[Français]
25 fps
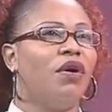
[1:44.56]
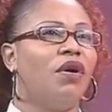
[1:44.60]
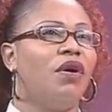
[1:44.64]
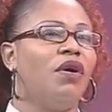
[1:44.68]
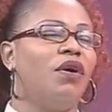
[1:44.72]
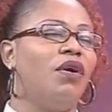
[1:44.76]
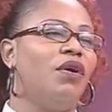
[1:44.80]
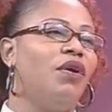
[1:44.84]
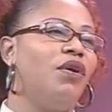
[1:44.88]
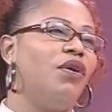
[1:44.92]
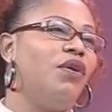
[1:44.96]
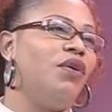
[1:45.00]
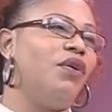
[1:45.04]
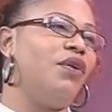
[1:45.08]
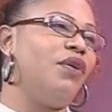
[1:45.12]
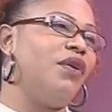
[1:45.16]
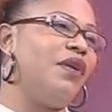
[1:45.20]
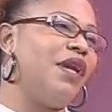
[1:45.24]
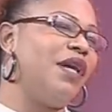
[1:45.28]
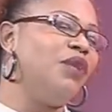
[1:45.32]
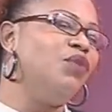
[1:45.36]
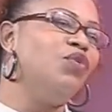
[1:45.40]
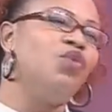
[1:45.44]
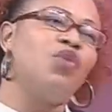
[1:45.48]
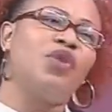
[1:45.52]
euh,
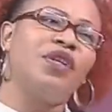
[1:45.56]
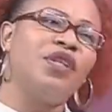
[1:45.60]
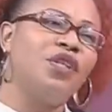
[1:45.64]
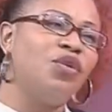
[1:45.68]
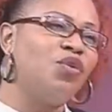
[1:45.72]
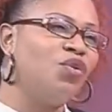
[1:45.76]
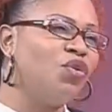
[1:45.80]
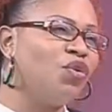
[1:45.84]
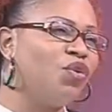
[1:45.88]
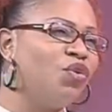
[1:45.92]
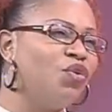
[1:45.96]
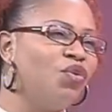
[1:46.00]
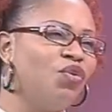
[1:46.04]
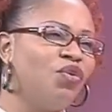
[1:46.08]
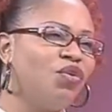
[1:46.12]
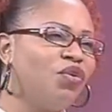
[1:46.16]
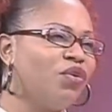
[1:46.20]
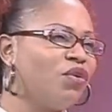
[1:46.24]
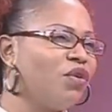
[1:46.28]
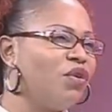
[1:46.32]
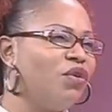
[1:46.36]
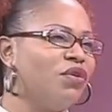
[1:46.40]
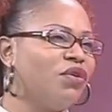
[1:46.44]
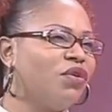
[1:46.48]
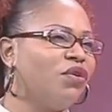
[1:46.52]
la nourriture, tout
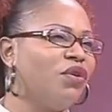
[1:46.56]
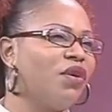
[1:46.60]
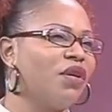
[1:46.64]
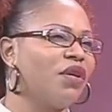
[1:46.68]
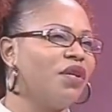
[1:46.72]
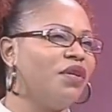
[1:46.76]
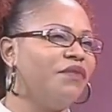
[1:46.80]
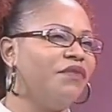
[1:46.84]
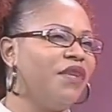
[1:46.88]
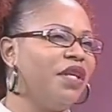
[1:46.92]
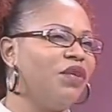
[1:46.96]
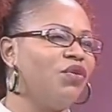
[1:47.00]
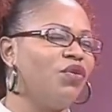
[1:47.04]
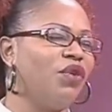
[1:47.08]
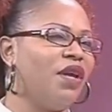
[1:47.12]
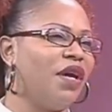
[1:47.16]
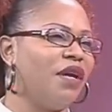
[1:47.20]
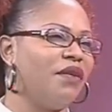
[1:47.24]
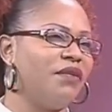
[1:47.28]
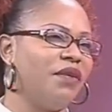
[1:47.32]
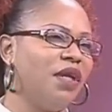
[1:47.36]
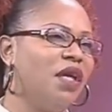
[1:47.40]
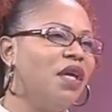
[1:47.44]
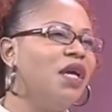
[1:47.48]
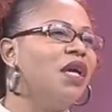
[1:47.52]
qu'on sort. la façon
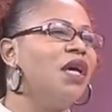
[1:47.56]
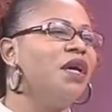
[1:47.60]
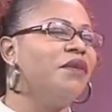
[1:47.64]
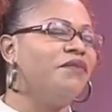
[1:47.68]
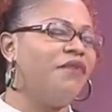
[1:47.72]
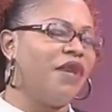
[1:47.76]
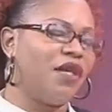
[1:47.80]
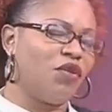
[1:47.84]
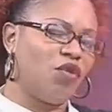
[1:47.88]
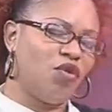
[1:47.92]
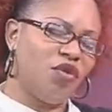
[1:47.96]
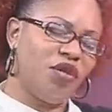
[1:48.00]
de vivre. La façon